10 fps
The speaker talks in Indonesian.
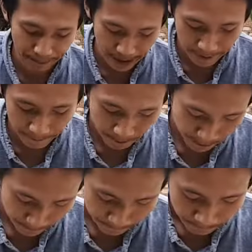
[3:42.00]
ya.
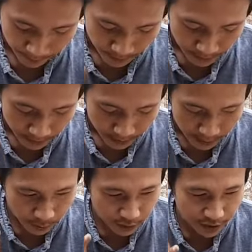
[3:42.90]
Ya wes. Jadi
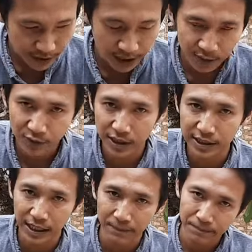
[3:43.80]
unitnya sudah
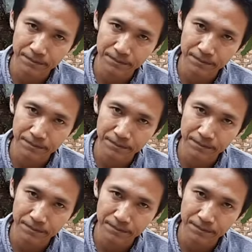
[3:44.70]
siap